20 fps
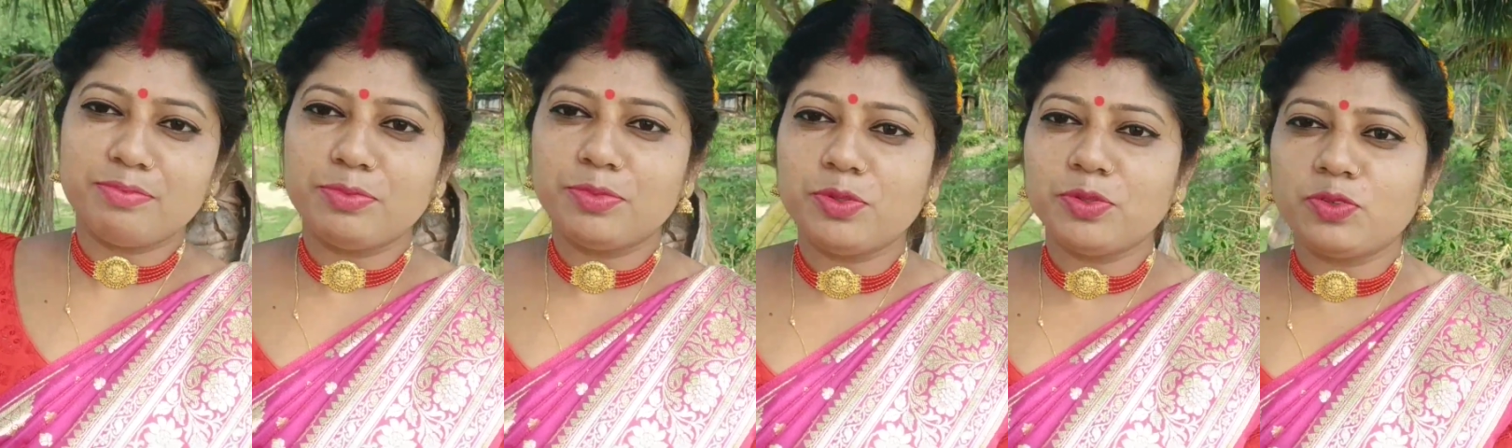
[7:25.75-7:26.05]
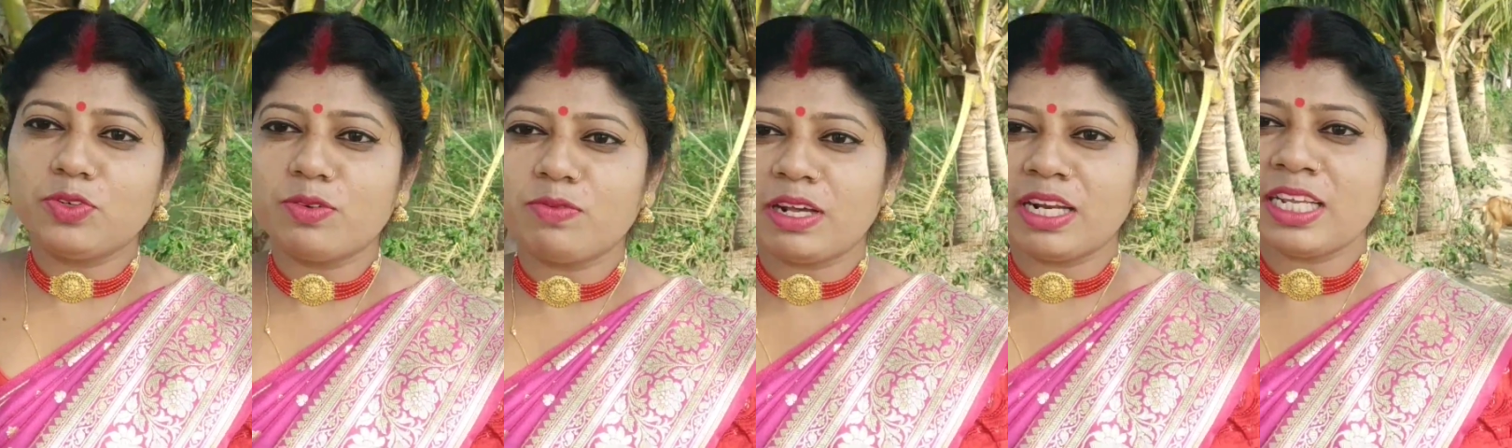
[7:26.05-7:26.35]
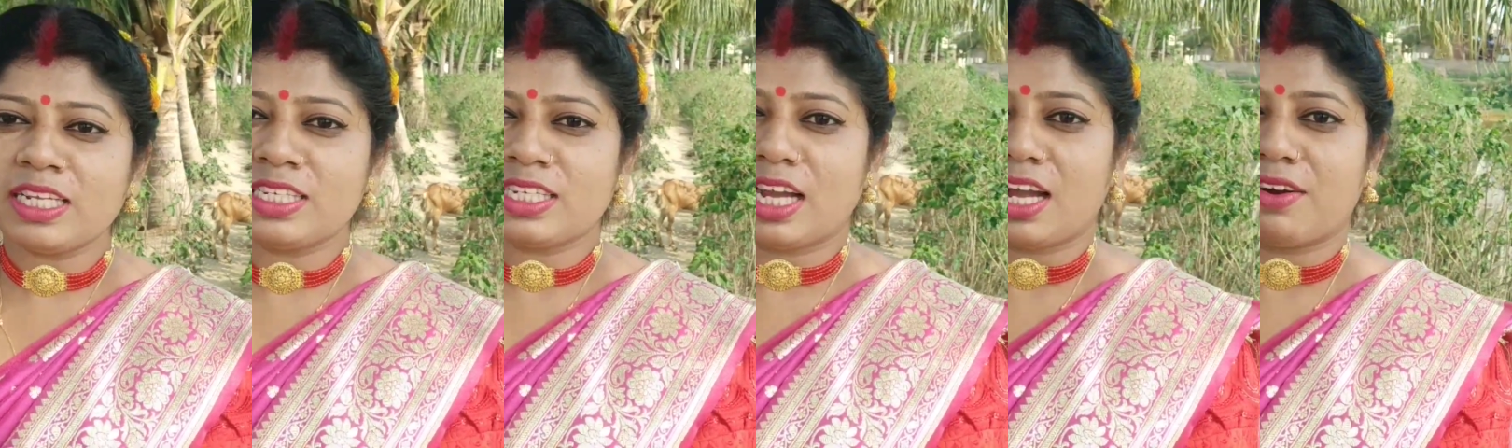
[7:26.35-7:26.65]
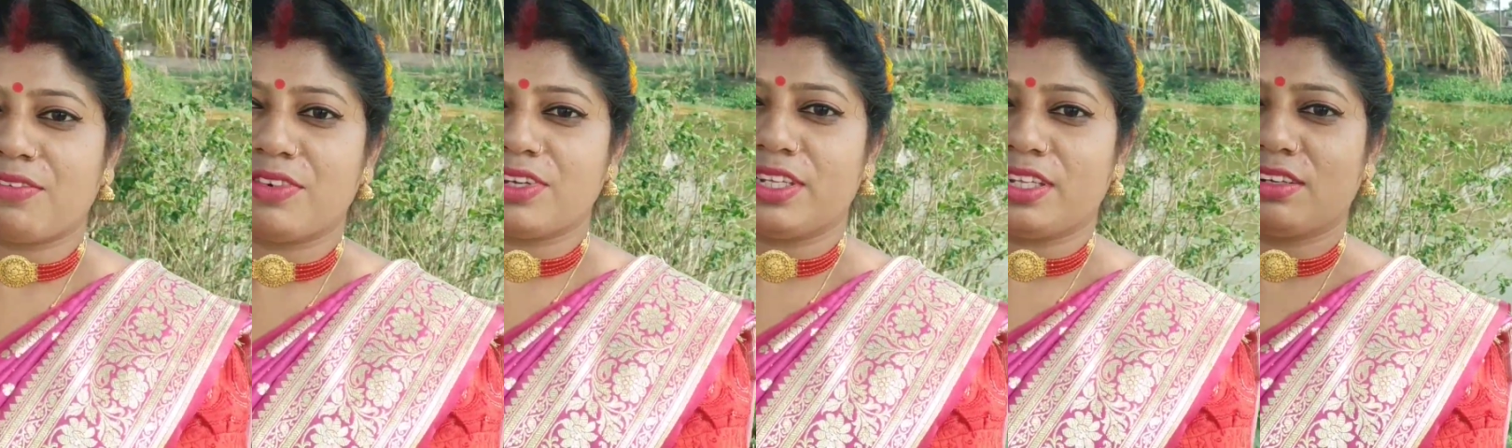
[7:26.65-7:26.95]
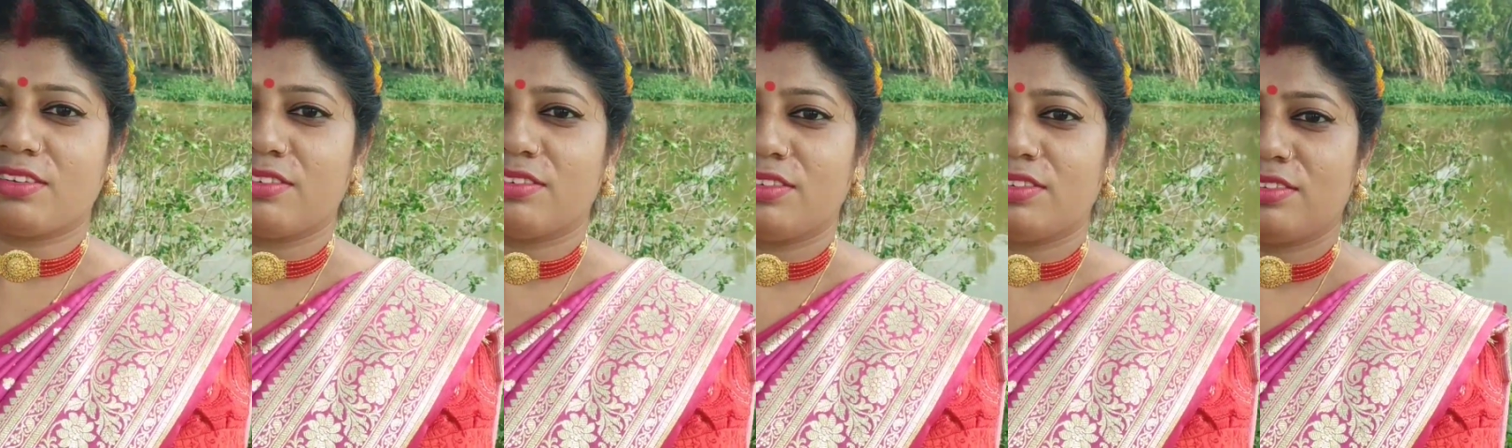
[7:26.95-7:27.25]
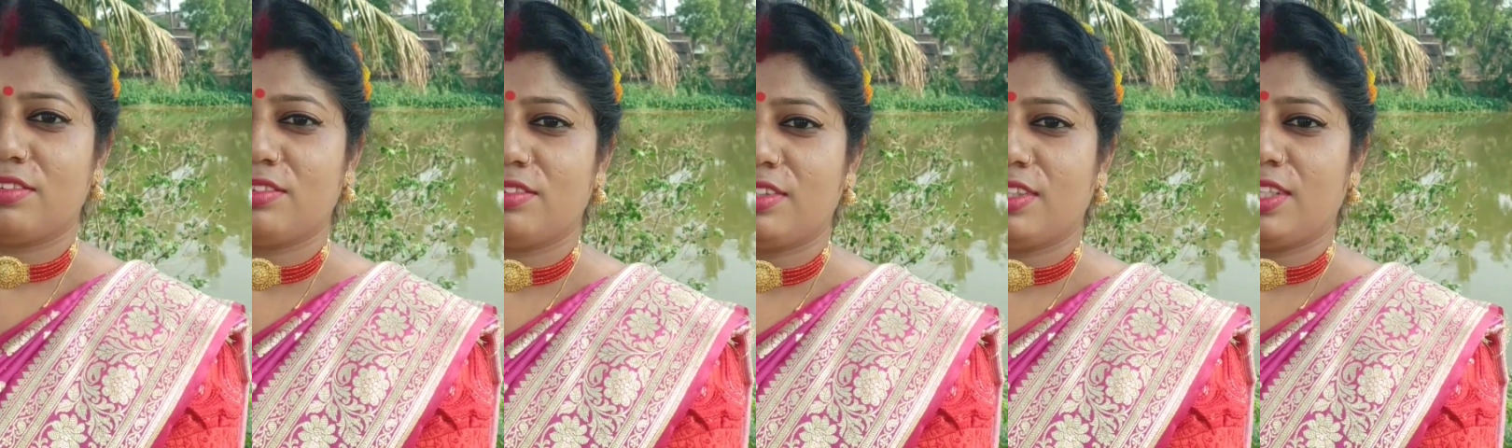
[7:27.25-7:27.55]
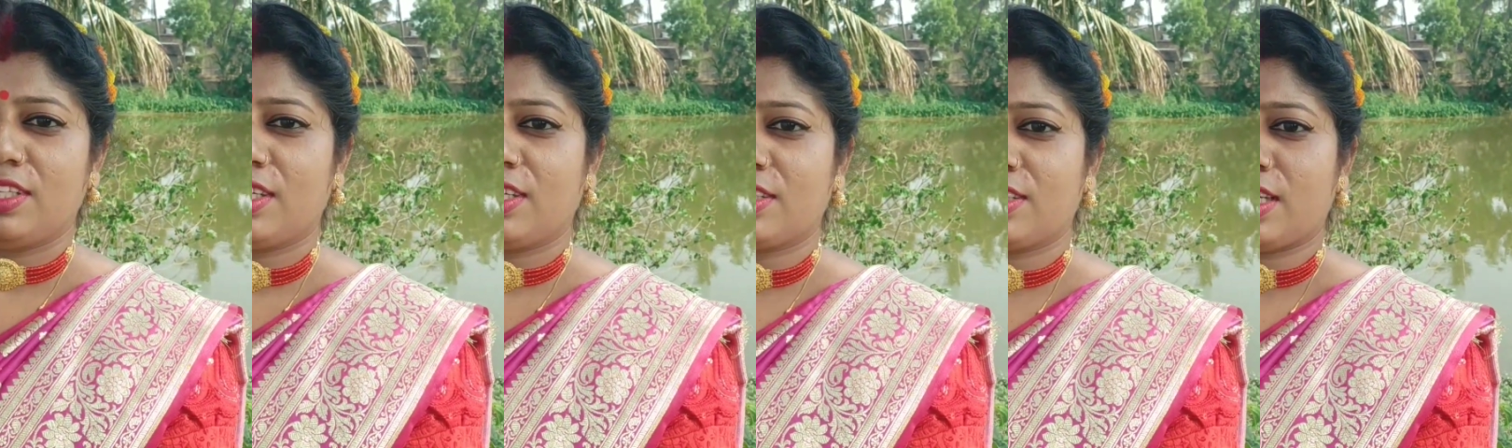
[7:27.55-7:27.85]
পুকুর মানে সাপ এই দেখো
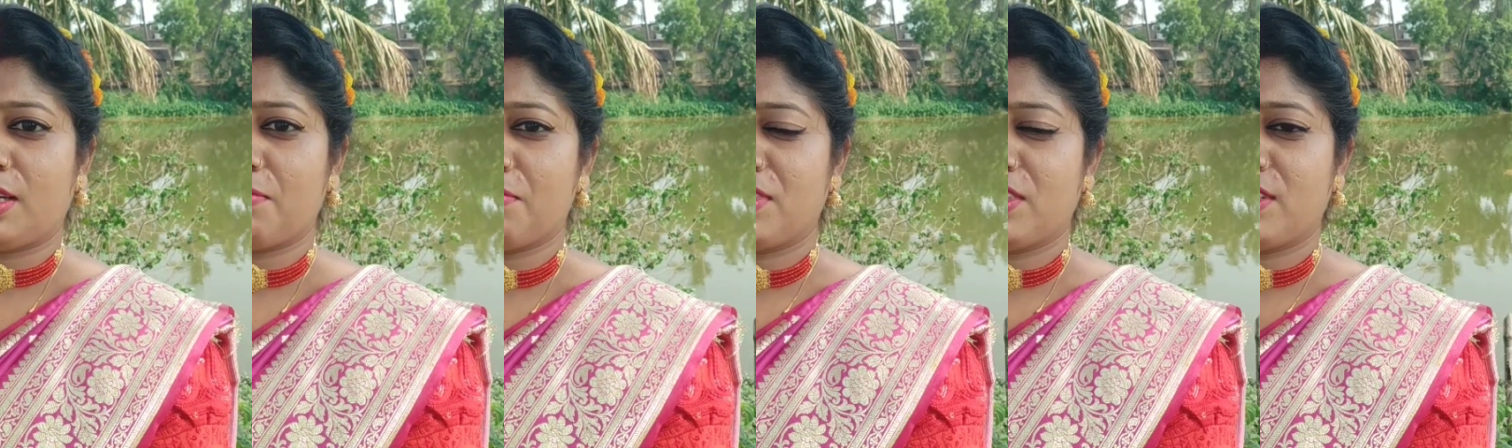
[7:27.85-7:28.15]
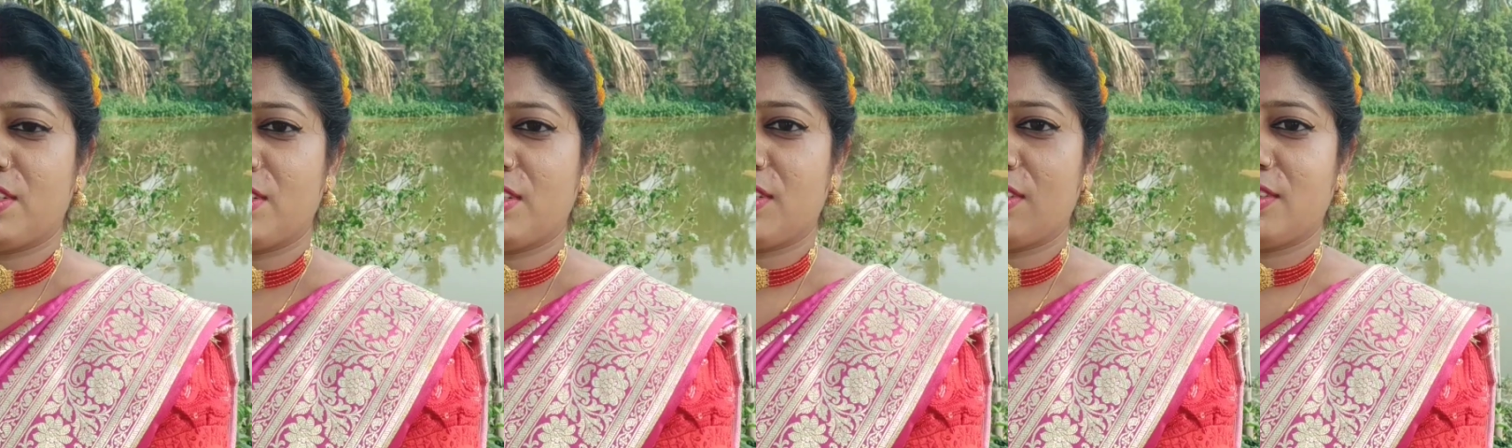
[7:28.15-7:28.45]
এদিকে সাপ যাচ্ছে